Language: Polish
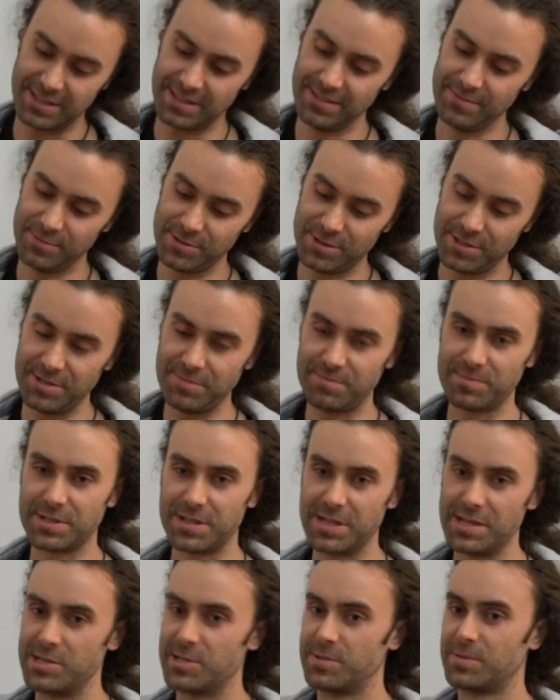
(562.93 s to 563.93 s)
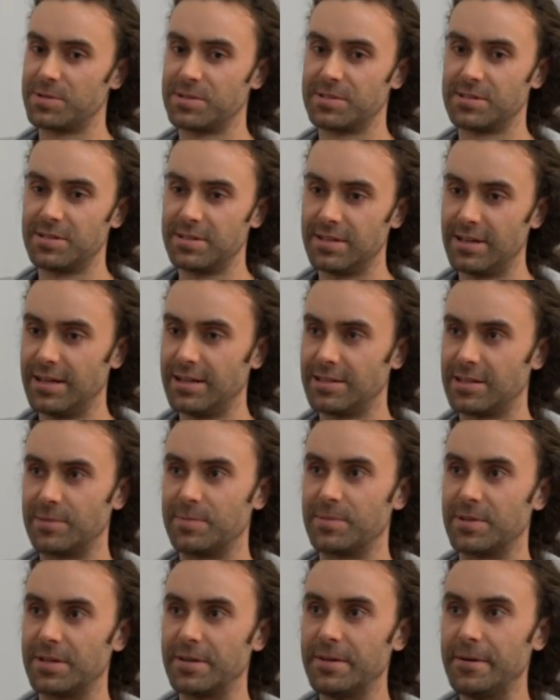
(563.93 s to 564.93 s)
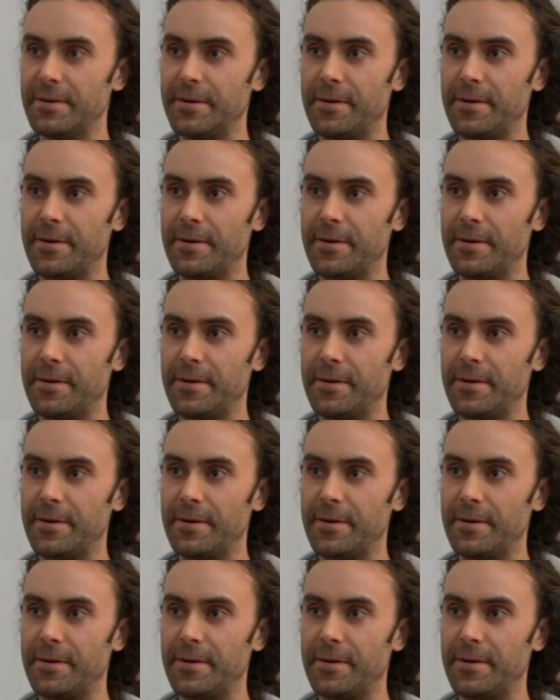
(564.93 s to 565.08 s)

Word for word: musi przejść przez ten etap, tak?